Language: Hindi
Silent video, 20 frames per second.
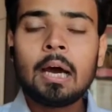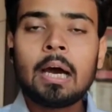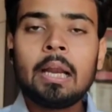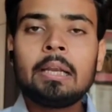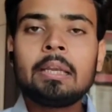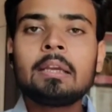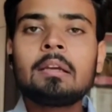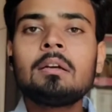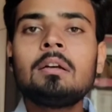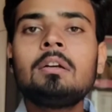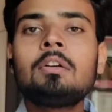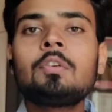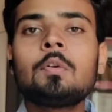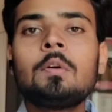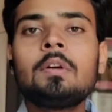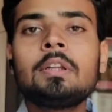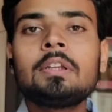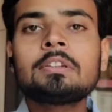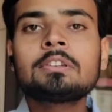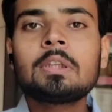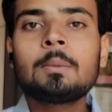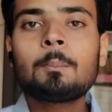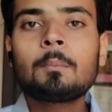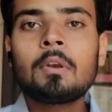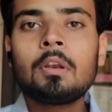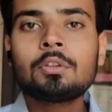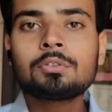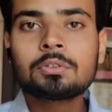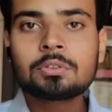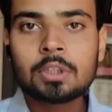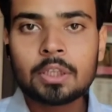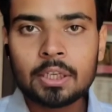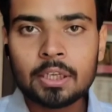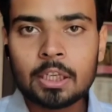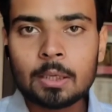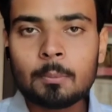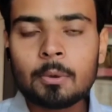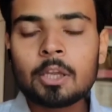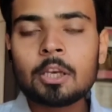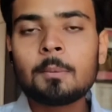आर्टिकल 20 सब क्लास थ्री
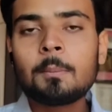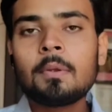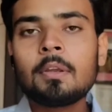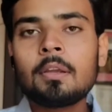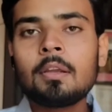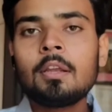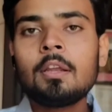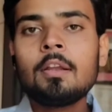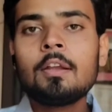के बारे में